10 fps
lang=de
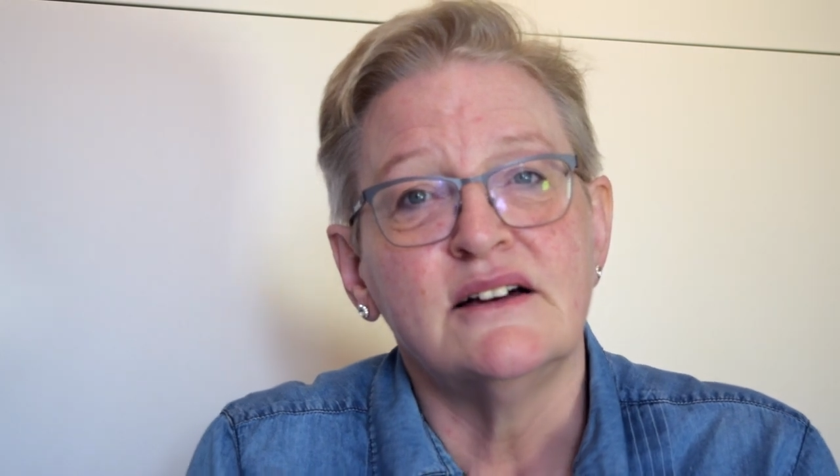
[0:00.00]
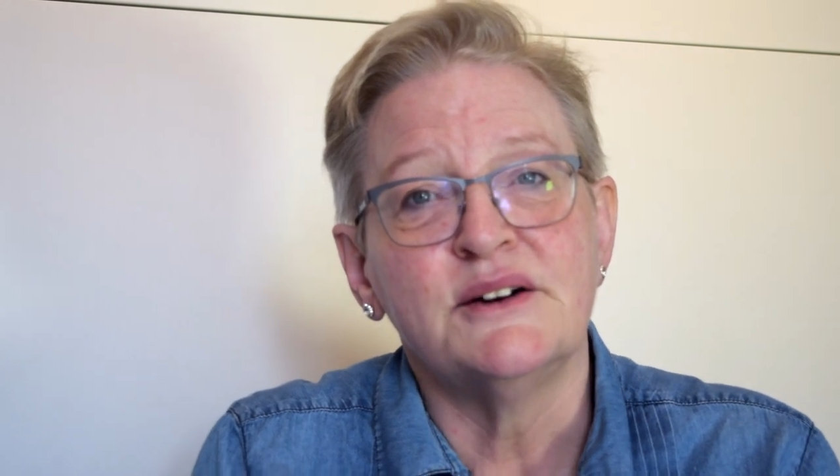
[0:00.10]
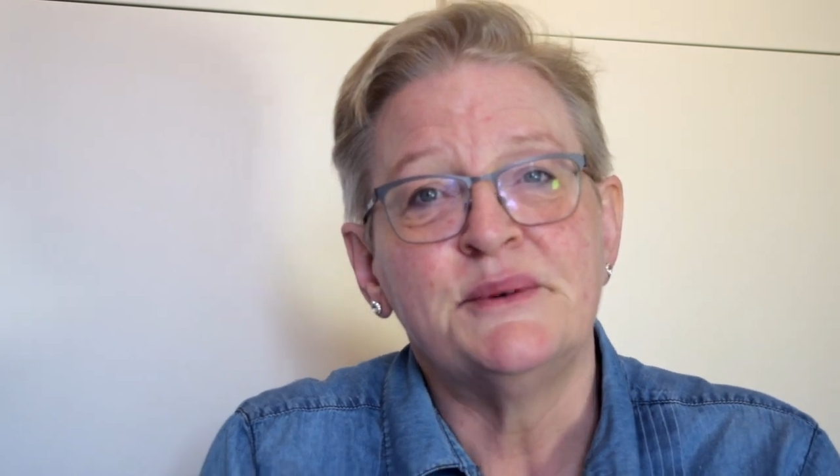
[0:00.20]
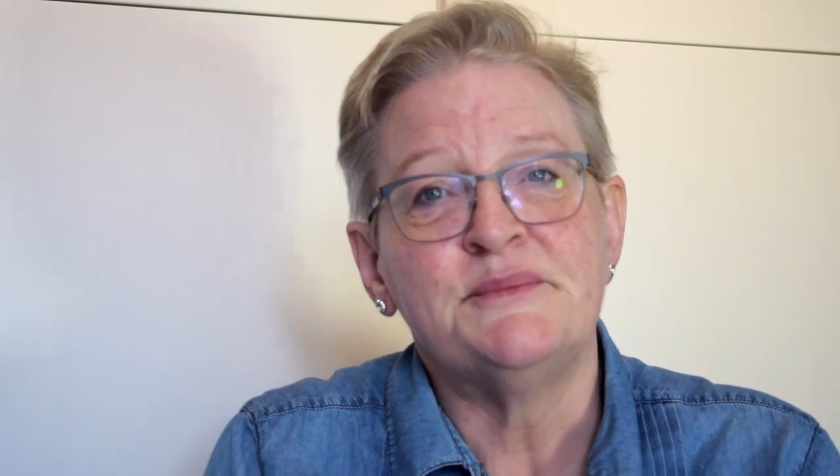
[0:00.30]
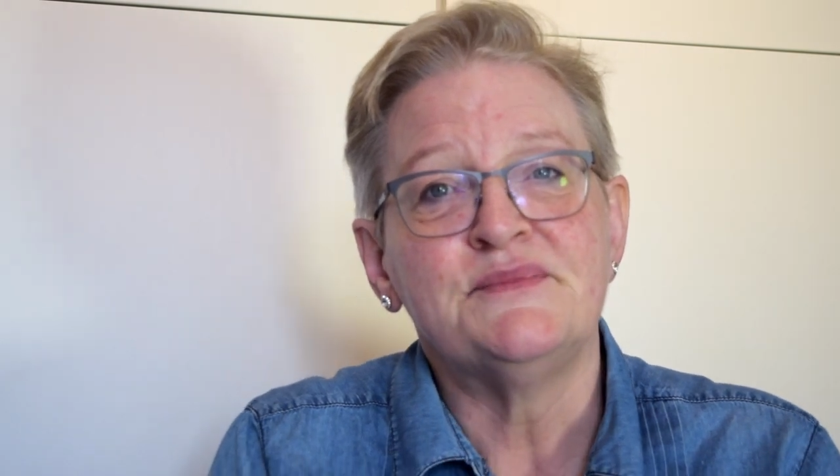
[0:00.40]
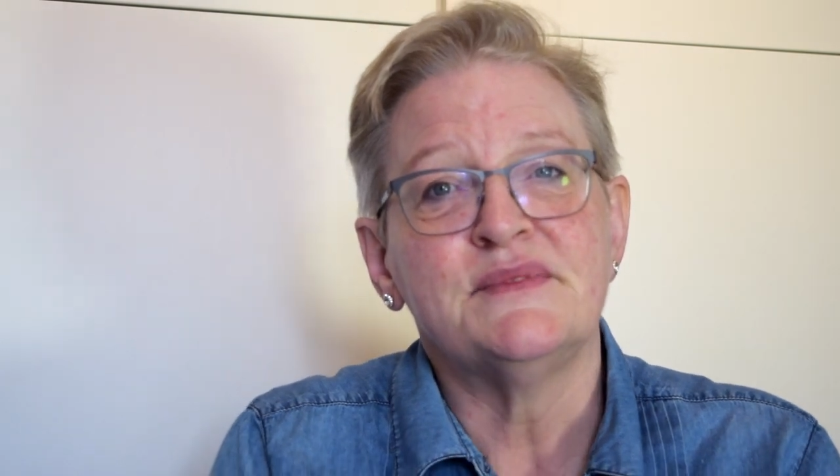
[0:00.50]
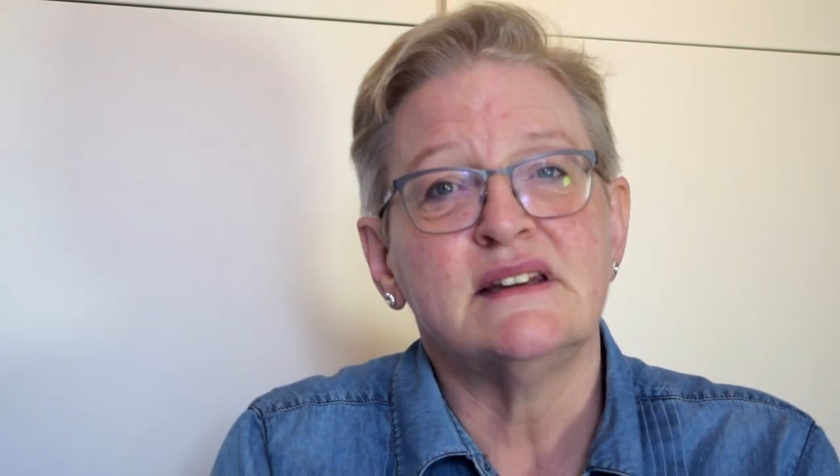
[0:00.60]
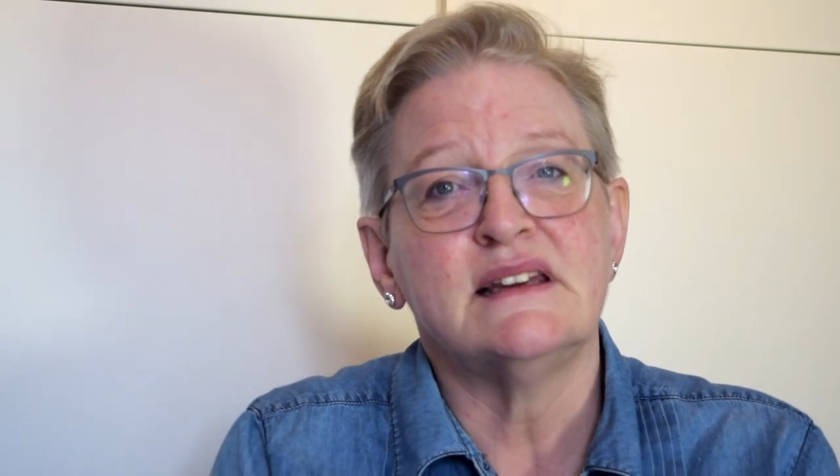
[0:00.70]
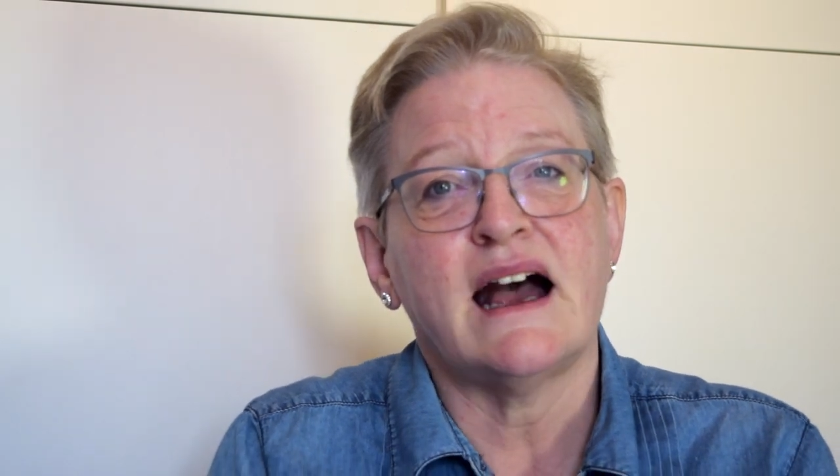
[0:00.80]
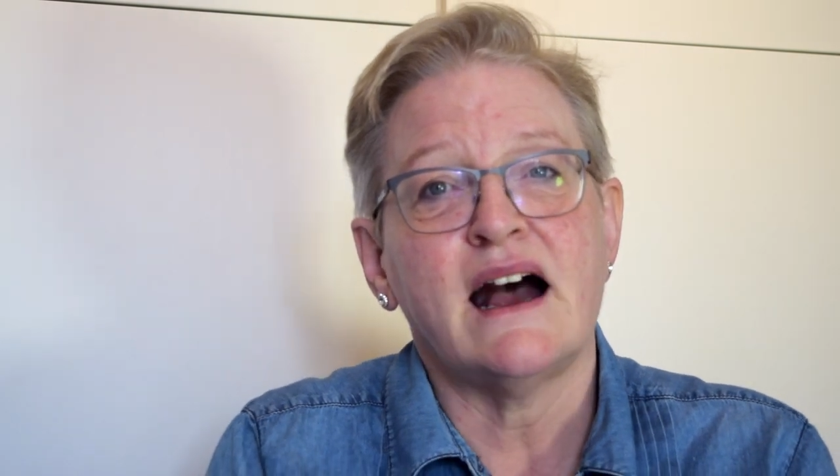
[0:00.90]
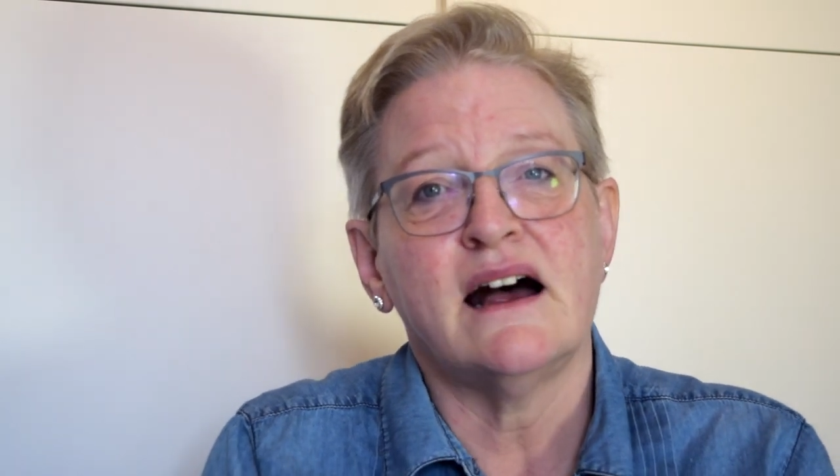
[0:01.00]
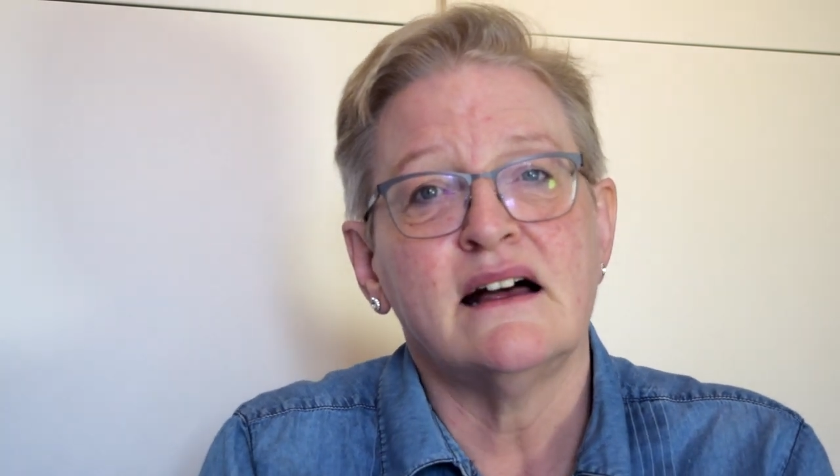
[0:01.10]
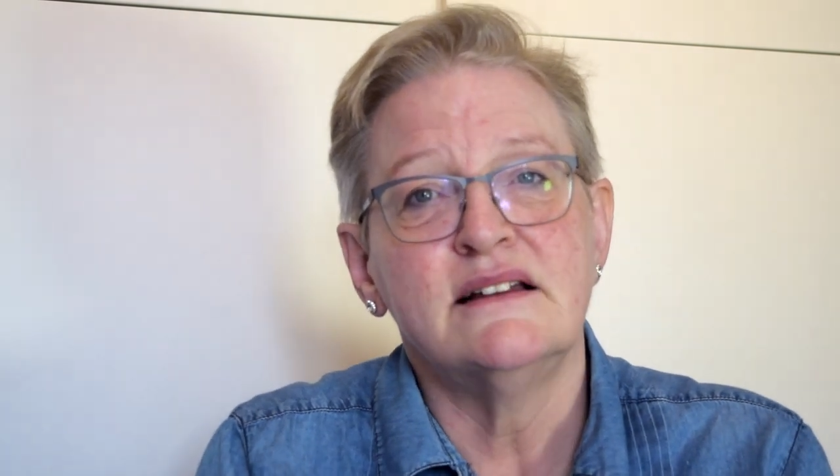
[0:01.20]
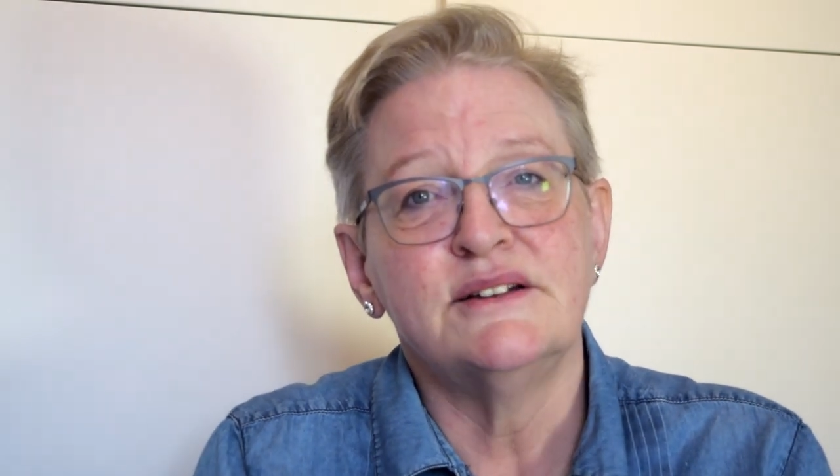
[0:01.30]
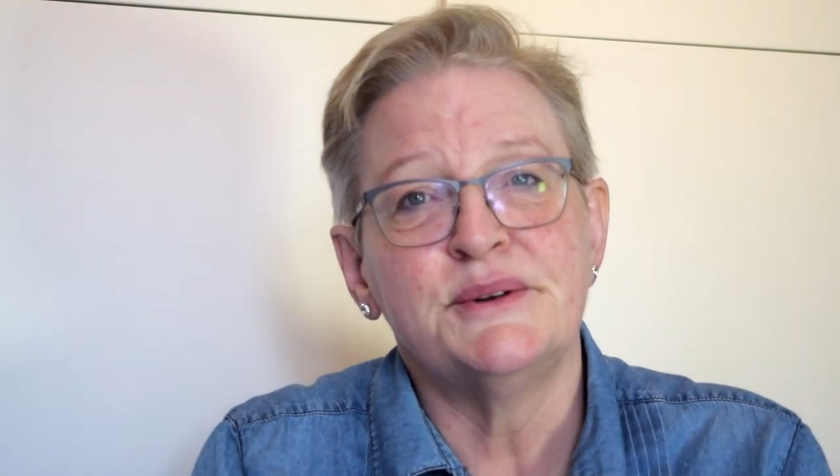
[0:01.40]
ähm,
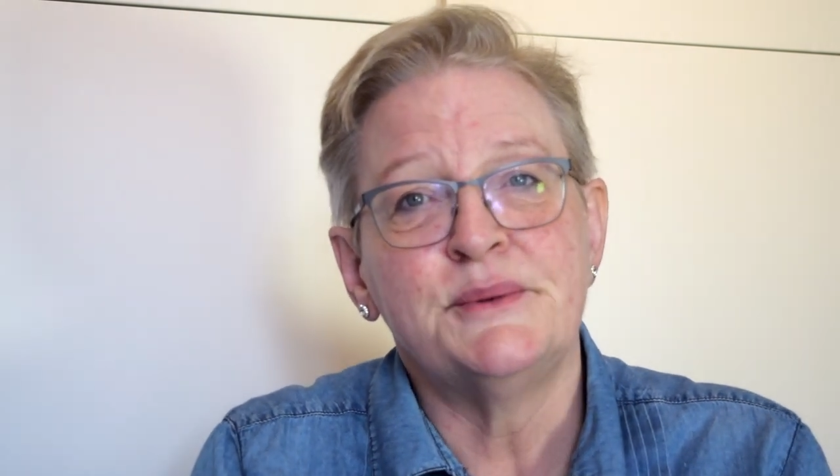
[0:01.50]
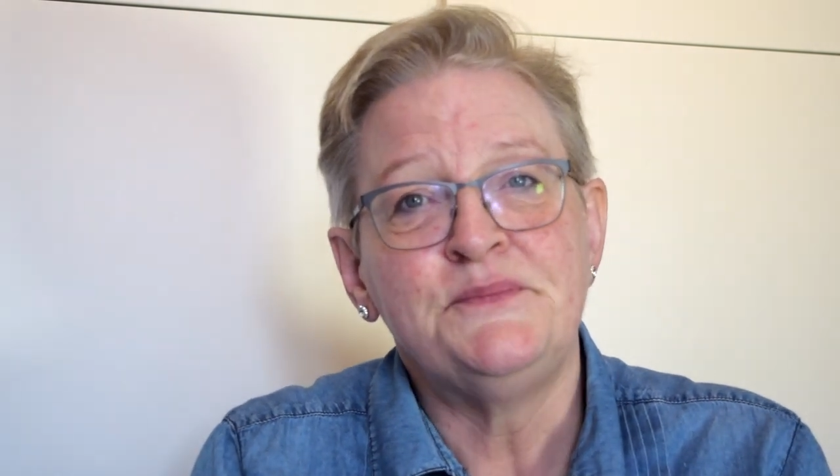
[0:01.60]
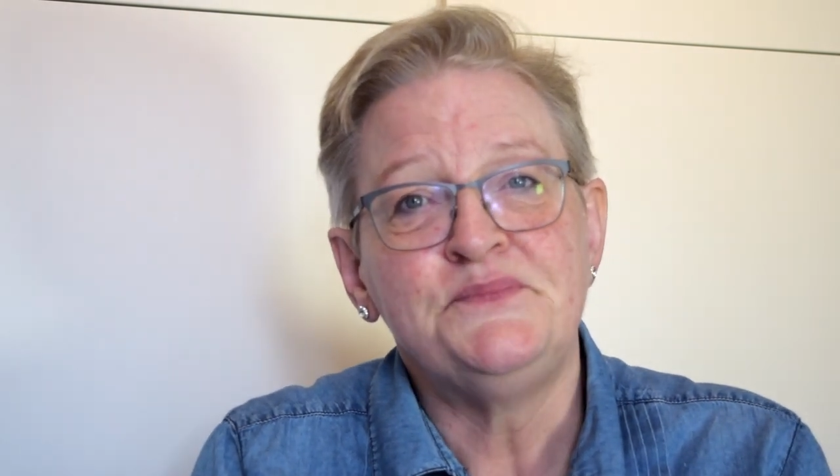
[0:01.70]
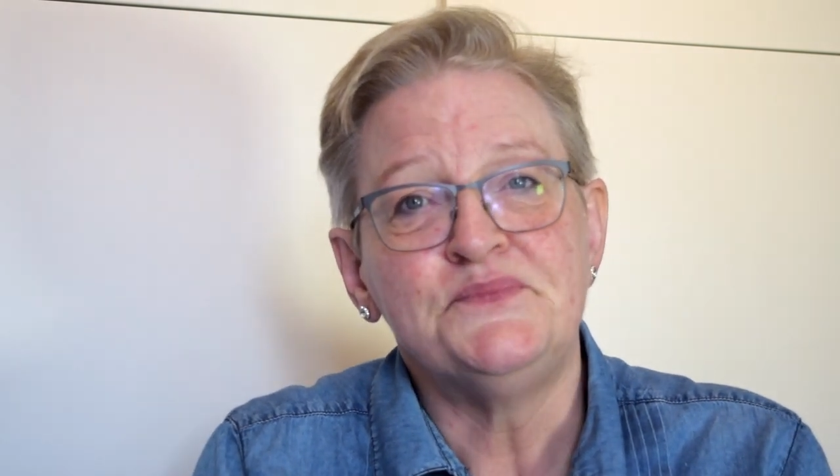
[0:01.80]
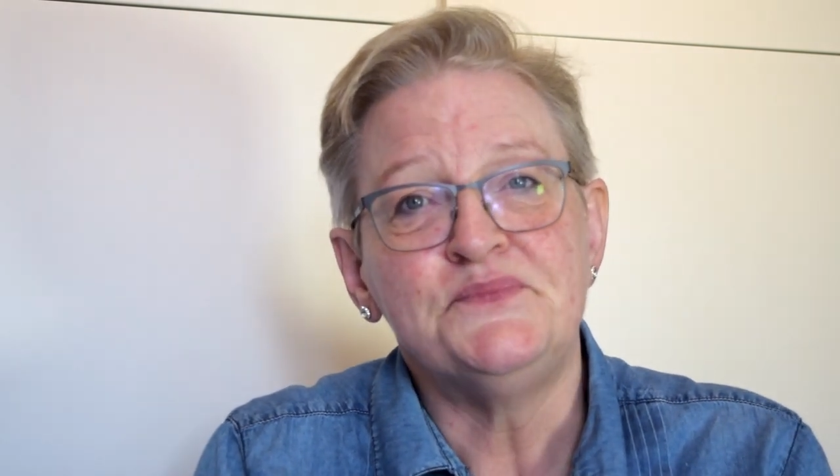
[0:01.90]
da ähm,